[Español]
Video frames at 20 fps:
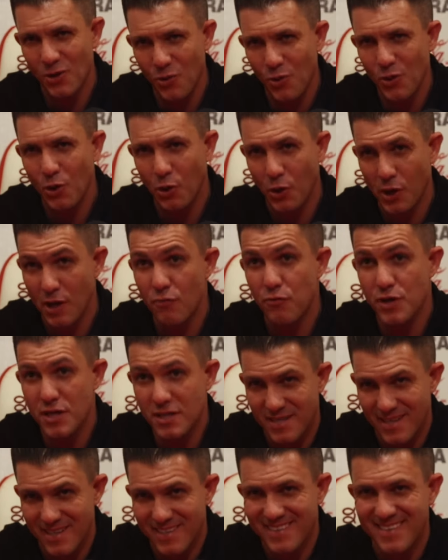lo,
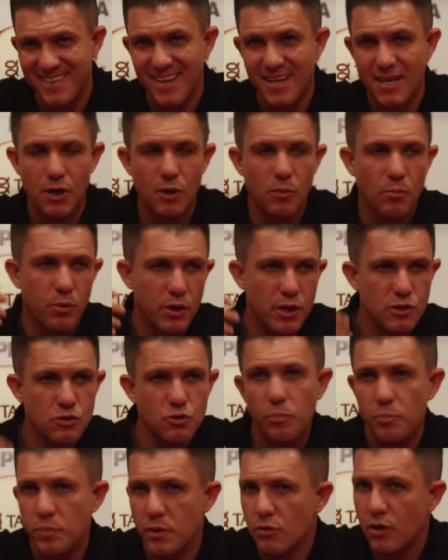revisan. Por
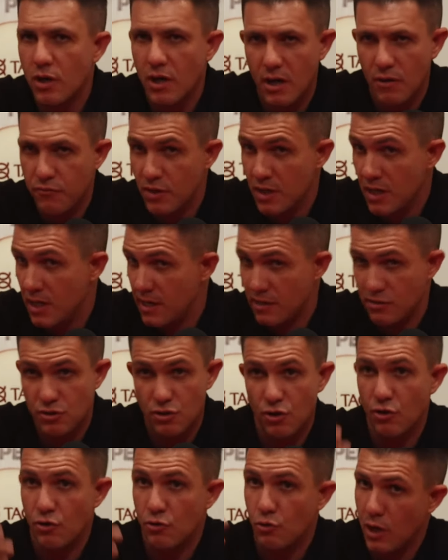eso pido que la
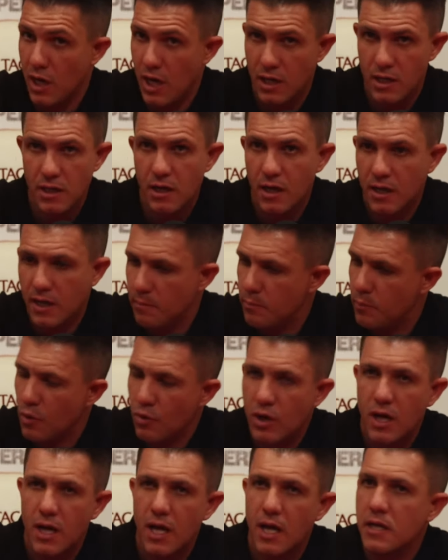federación o la liga que
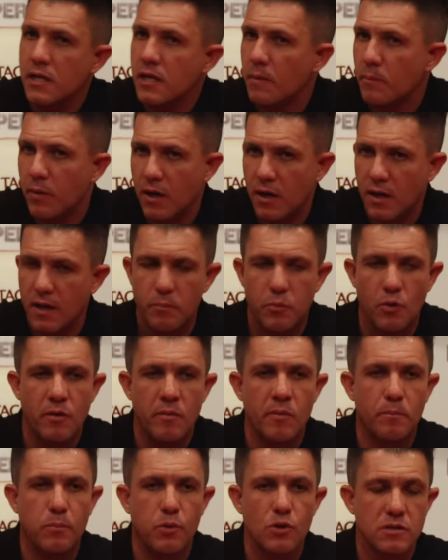ponga las líneas para que
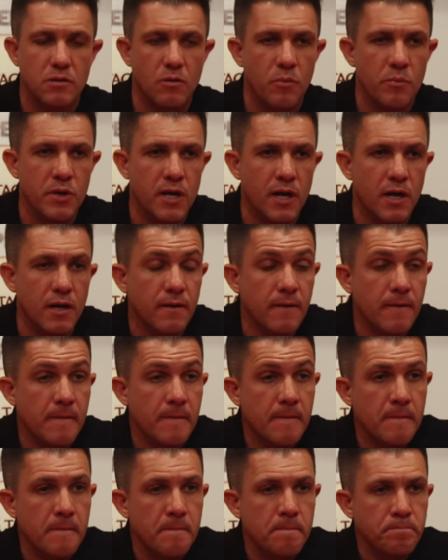podamos, podamos mirar.
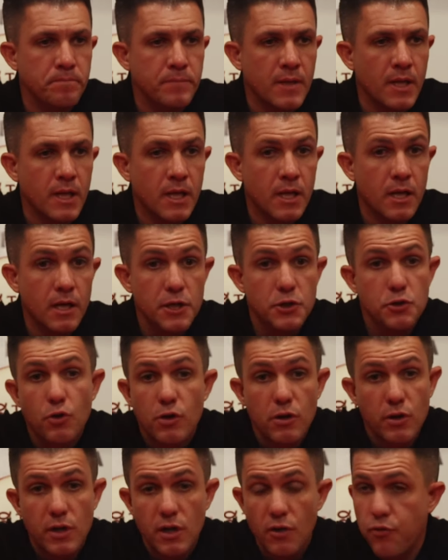Y yo
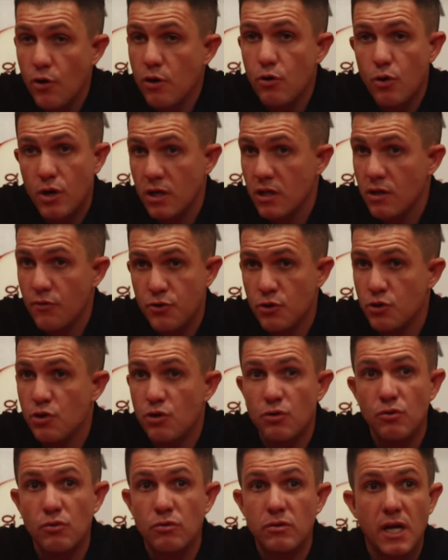creo que fue lo que
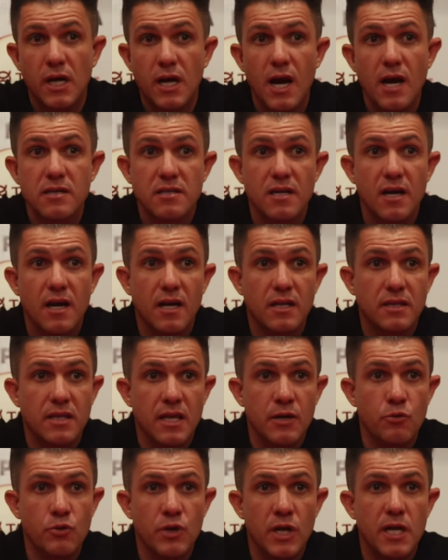definió. Necaxa
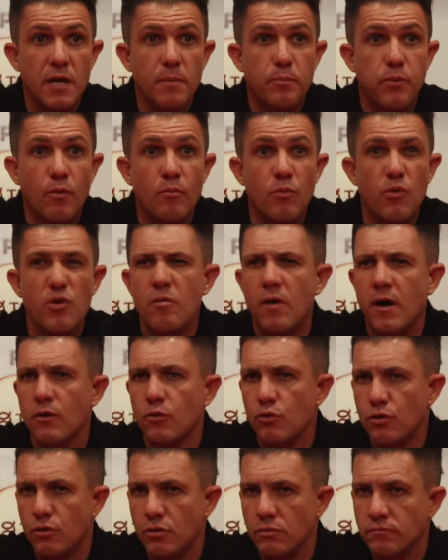tiene un equipo muy
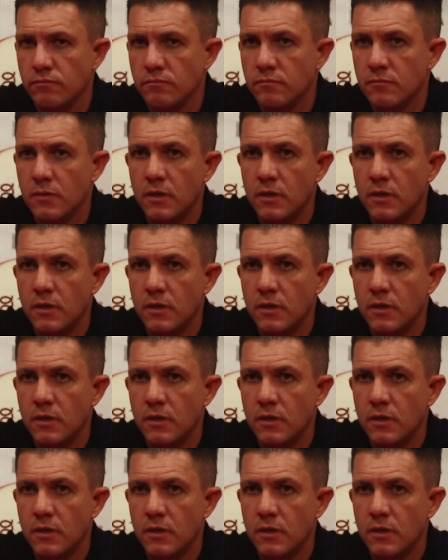maduro,